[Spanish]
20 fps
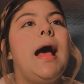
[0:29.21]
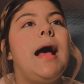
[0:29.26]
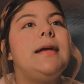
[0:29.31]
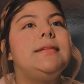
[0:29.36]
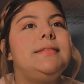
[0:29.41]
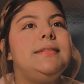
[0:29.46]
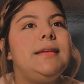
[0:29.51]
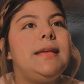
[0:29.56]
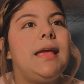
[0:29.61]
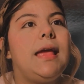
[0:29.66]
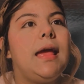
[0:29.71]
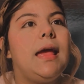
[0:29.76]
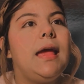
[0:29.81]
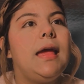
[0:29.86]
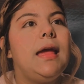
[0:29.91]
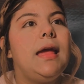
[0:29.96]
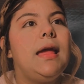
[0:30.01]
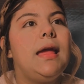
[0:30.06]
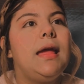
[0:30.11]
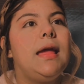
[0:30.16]
así
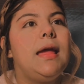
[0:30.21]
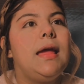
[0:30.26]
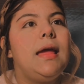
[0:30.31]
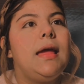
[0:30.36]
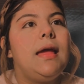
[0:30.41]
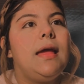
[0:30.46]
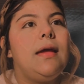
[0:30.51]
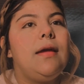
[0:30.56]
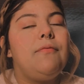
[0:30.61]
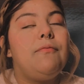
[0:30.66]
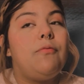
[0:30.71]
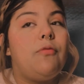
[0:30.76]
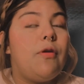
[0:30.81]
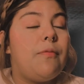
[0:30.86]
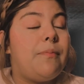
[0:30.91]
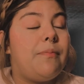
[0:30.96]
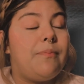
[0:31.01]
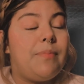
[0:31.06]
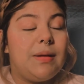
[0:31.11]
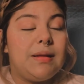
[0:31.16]
que
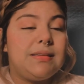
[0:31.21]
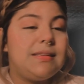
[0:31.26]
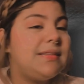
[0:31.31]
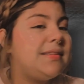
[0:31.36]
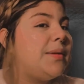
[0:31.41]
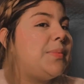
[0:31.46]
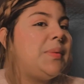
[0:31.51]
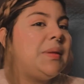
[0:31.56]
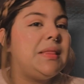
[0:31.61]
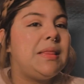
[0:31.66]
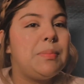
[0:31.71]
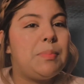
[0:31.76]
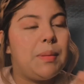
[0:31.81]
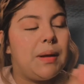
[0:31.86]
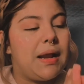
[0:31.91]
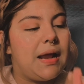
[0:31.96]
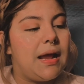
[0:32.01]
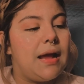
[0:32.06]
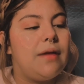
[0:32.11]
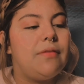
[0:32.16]
fue precisamente
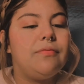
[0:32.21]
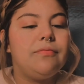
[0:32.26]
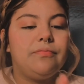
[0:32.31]
para